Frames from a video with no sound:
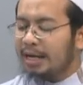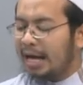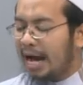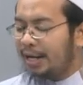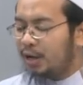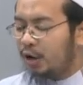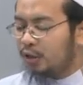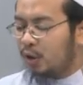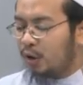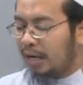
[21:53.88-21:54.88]
การนอน
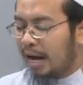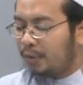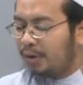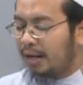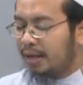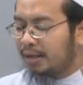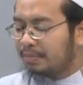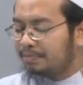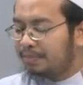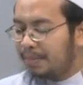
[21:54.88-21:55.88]
ของเราเนี่ย
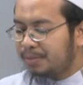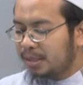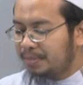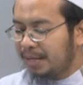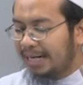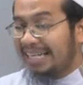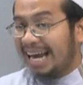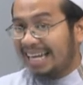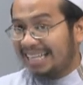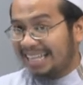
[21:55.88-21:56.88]
เปรียบเสมือน
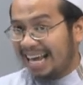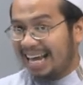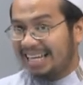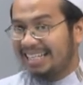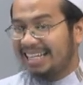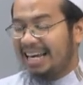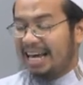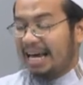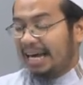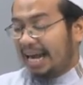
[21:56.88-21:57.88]
การตาย
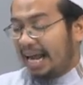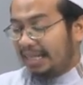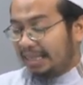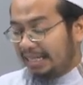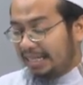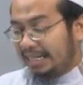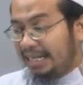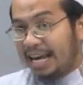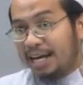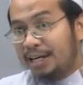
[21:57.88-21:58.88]
การตื่น
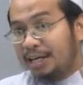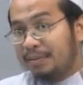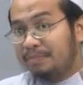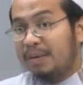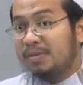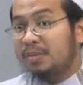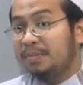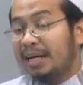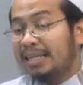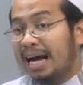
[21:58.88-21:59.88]
เนี่ยเปรียบเส
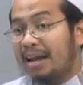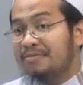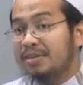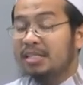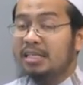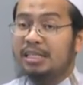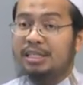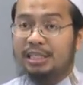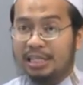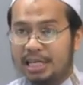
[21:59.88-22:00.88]
มือนการฟื้นคืนชี